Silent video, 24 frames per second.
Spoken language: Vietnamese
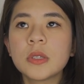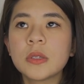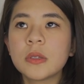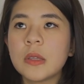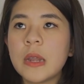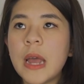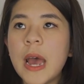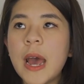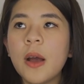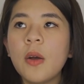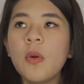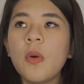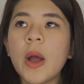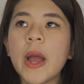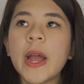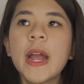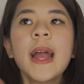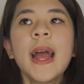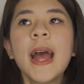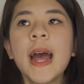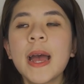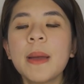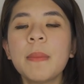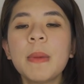đã khoảng
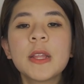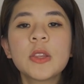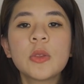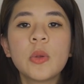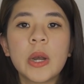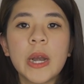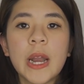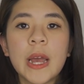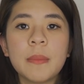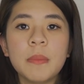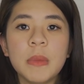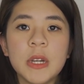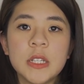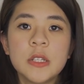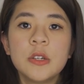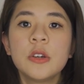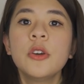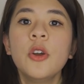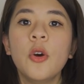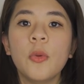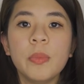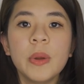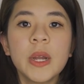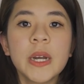2 3 tuần nay mình
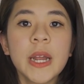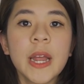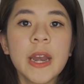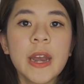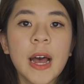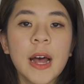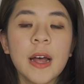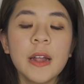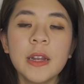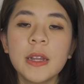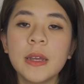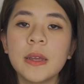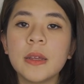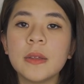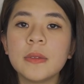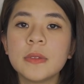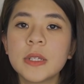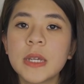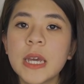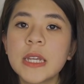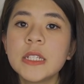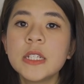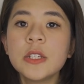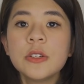chưa đụng đến cái đó thì
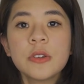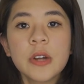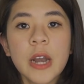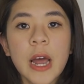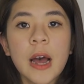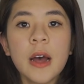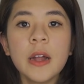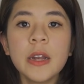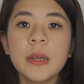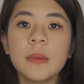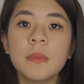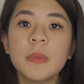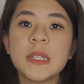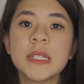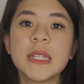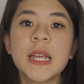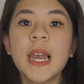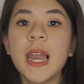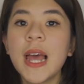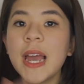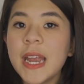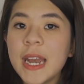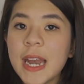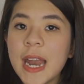cái chương đó thì mình
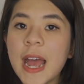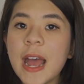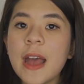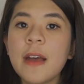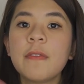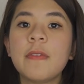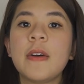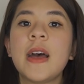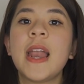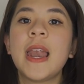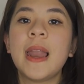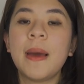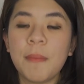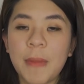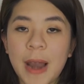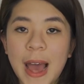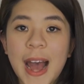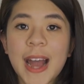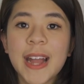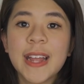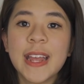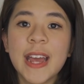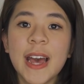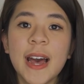sẽ lấy ra và làm
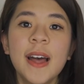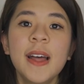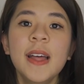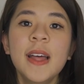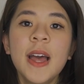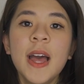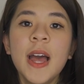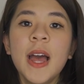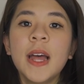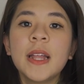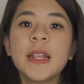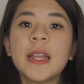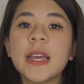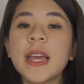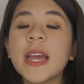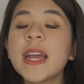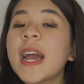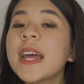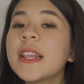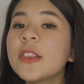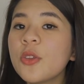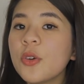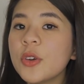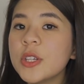lại nha thì cái
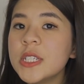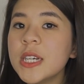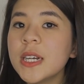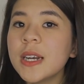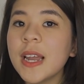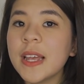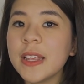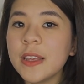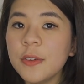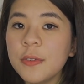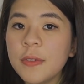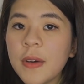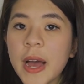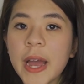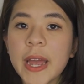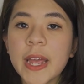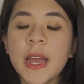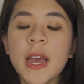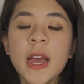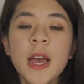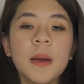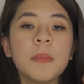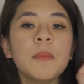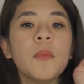cách tổ chức là như vậy
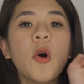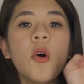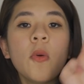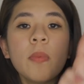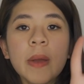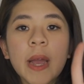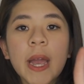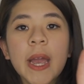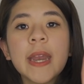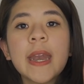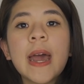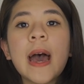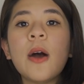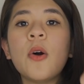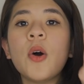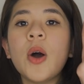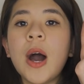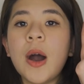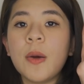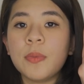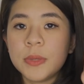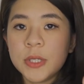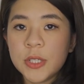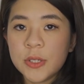4 ngày đầu
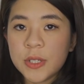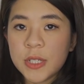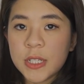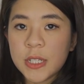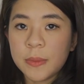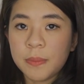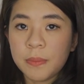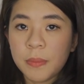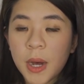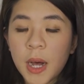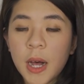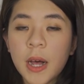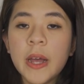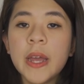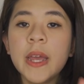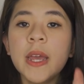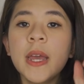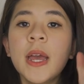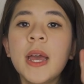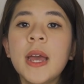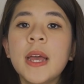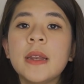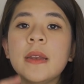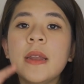học chương trình mới
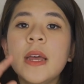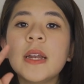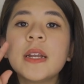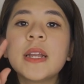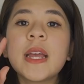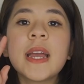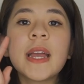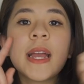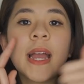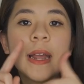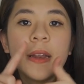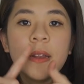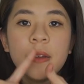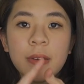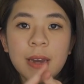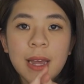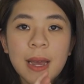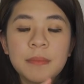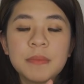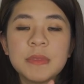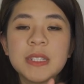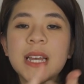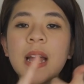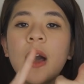đến cái ngày thứ
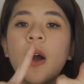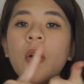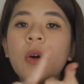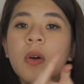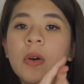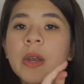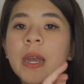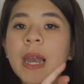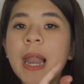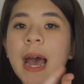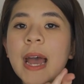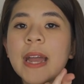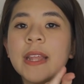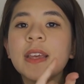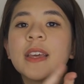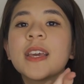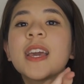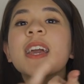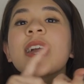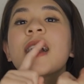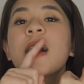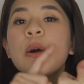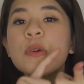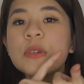năm sẽ ôn lại những
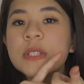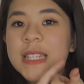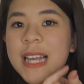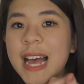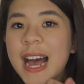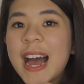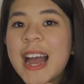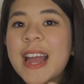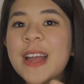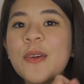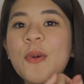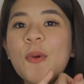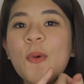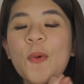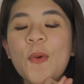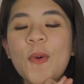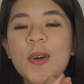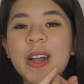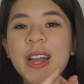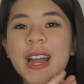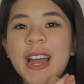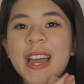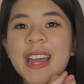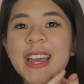cái câu sai
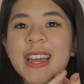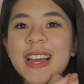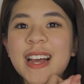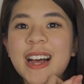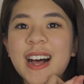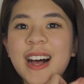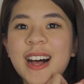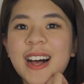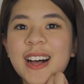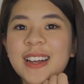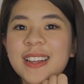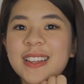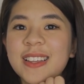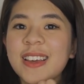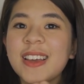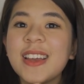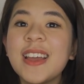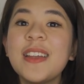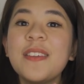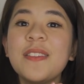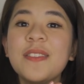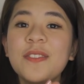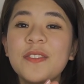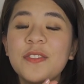của cái uh, những
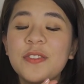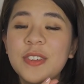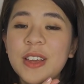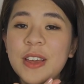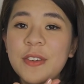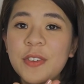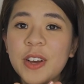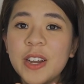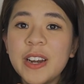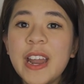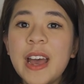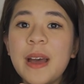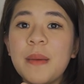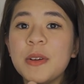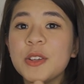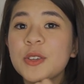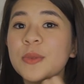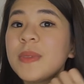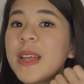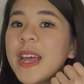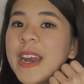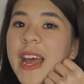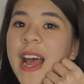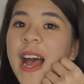cái cái vấn đề mà
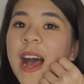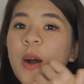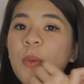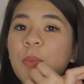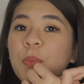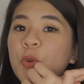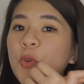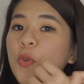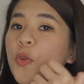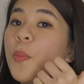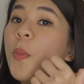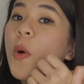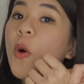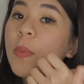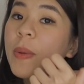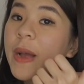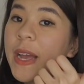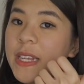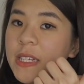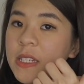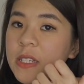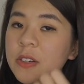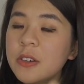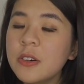chúng ta đã học của 4
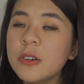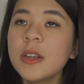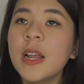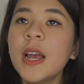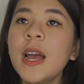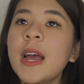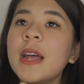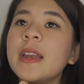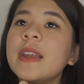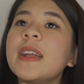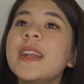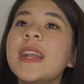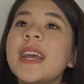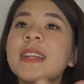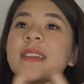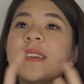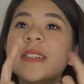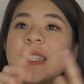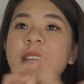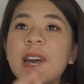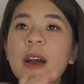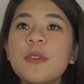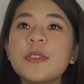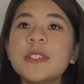ngày trước đến ngày
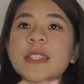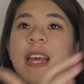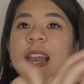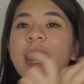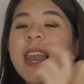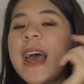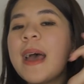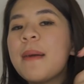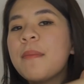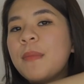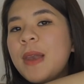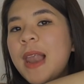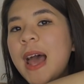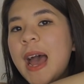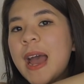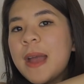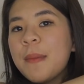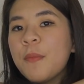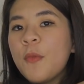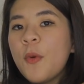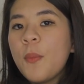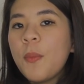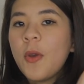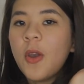thứ sáu sẽ làm
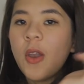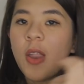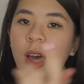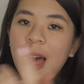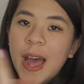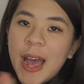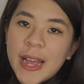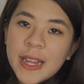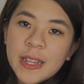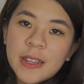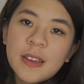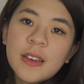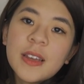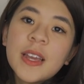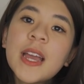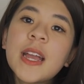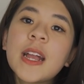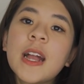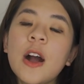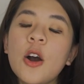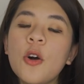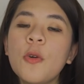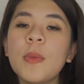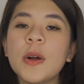lại một loạt những
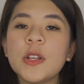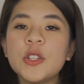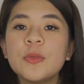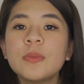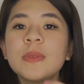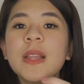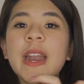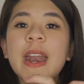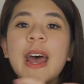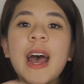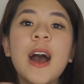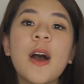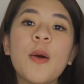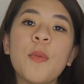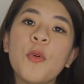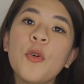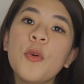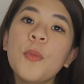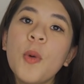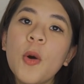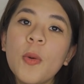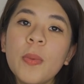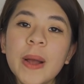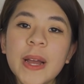cái câu mà chúng ta đã học
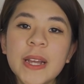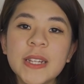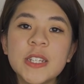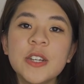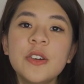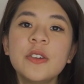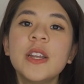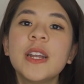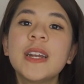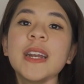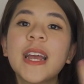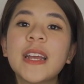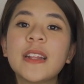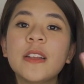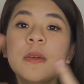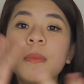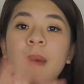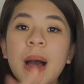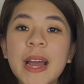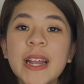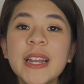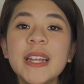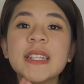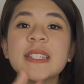của 4 ngày trước đến ngày thứ
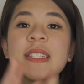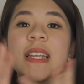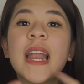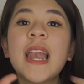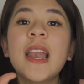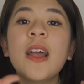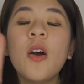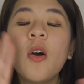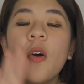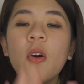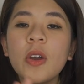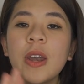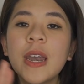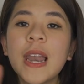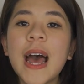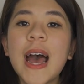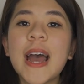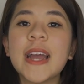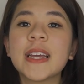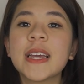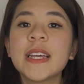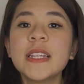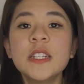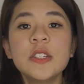bảy thì sẽ ôn
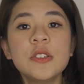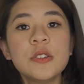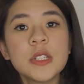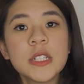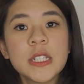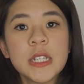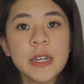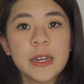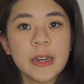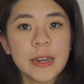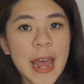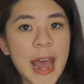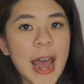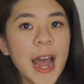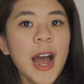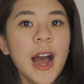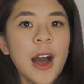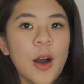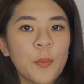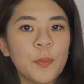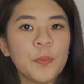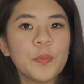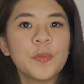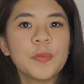lại cái chương trình đã
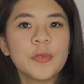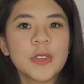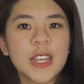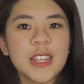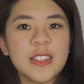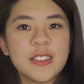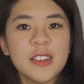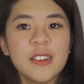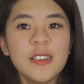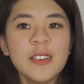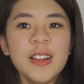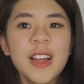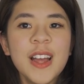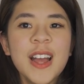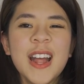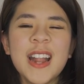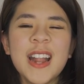học kỳ trước